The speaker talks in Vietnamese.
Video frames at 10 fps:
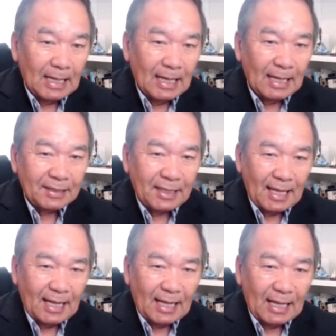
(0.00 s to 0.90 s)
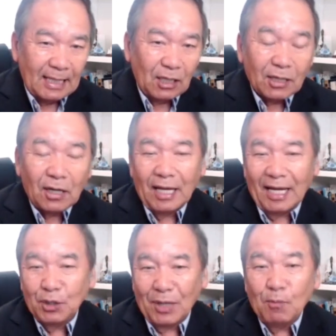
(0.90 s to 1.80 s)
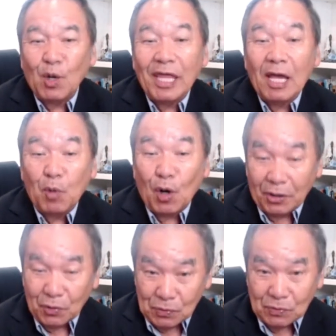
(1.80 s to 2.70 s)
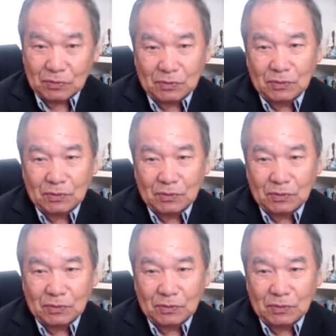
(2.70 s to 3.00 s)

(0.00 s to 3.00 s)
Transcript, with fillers: hai tia giờ cái dạy tụi này muốn nhiệm lo nu